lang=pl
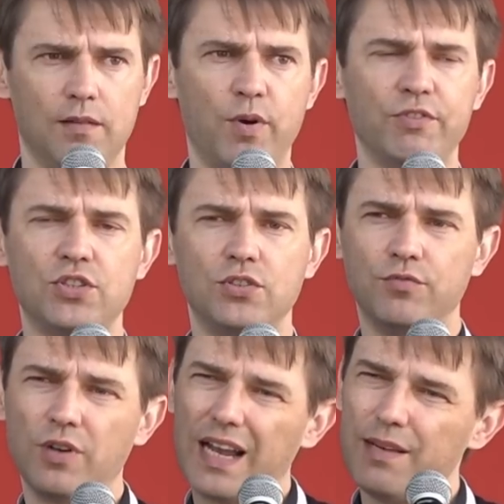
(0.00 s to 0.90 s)
Powiesz
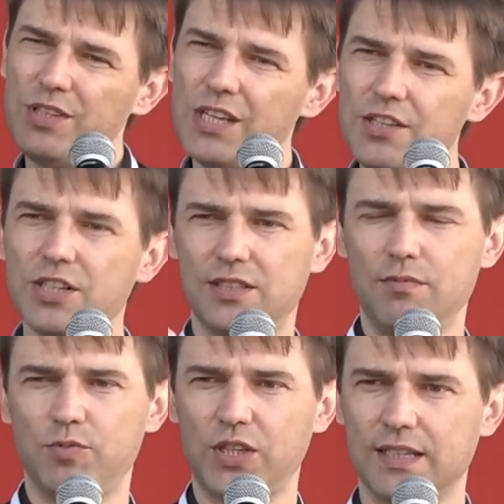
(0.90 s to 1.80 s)
znowu, ale mi nie idzie z
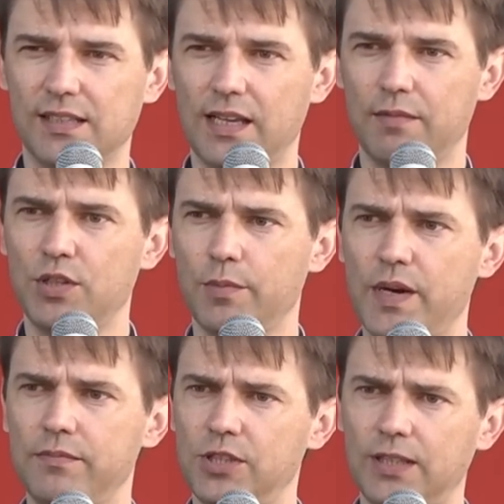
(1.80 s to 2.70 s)
tymi przykazaniami. To
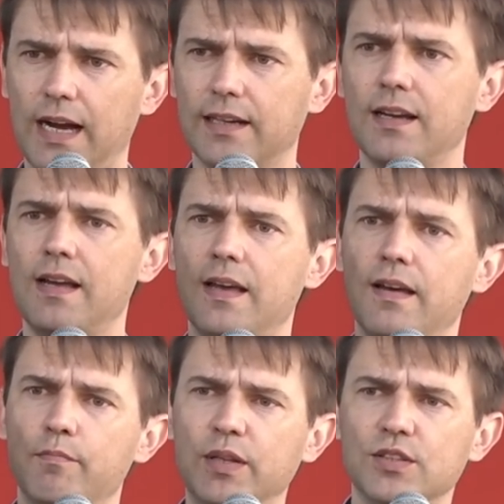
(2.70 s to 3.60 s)
powiem ci tak.
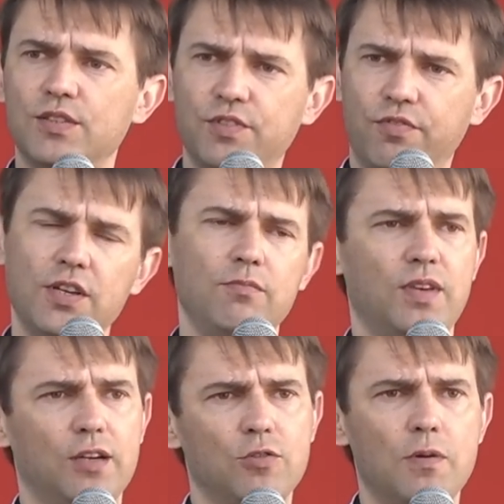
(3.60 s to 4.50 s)
Będąc w Twoim
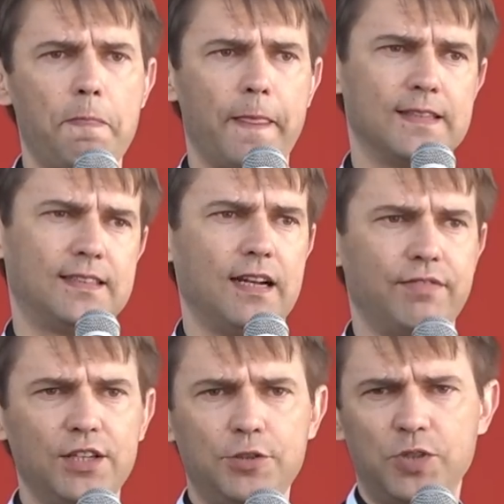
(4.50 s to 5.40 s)
wieku,
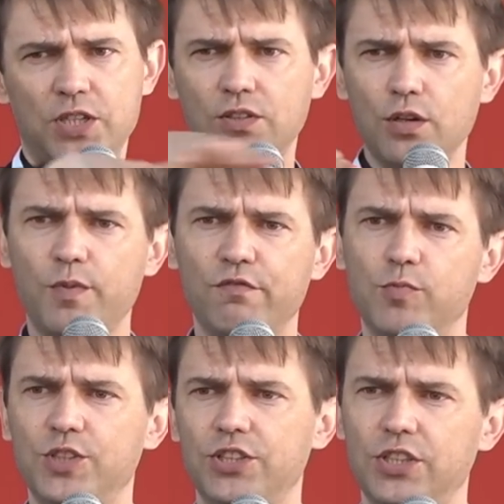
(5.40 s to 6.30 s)
zastanawialiśmy się z grupą w
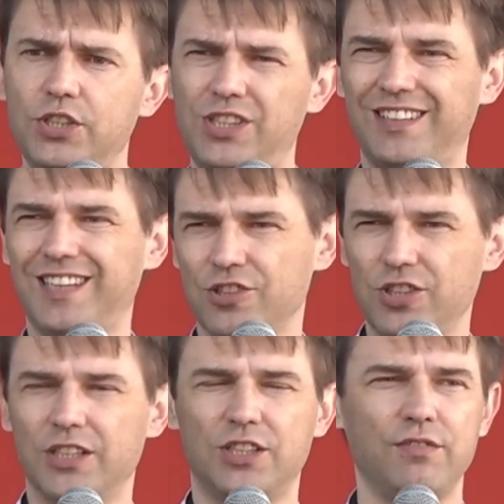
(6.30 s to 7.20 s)
młodzieży, czy się da
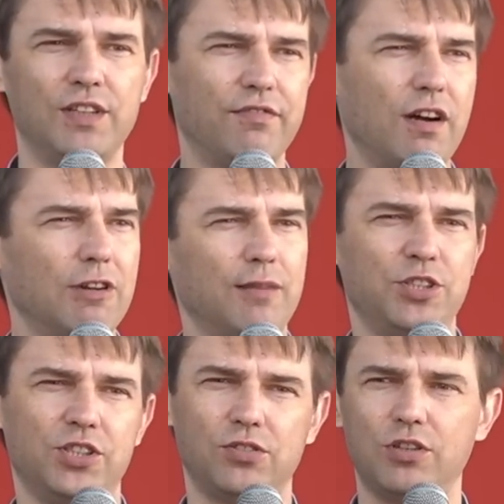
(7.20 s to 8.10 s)
żyć, i wydawało nam
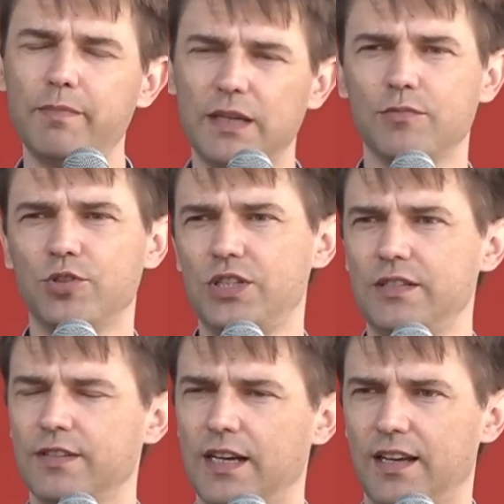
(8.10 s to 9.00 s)
się, że to chyba
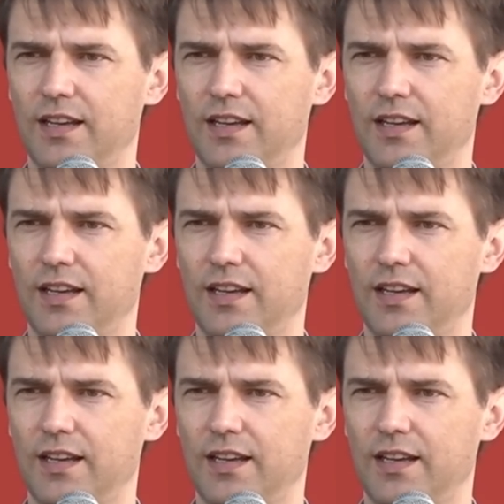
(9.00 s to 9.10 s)
niemożliwe.